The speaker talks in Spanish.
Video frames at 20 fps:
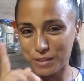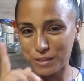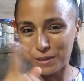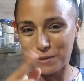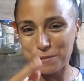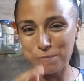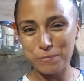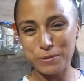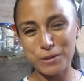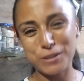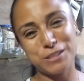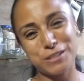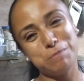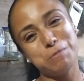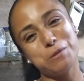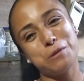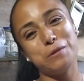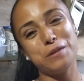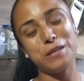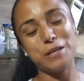en un
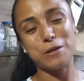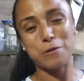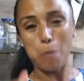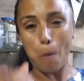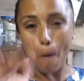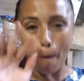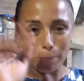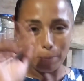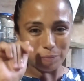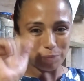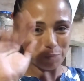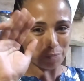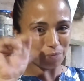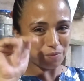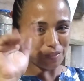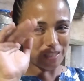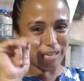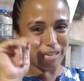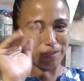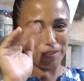próximo video.
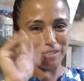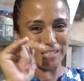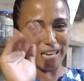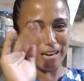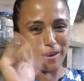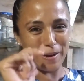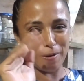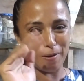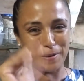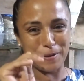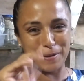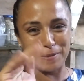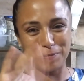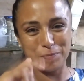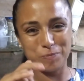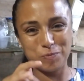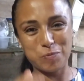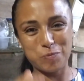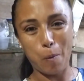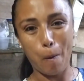Chao,
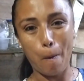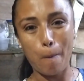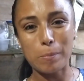chao.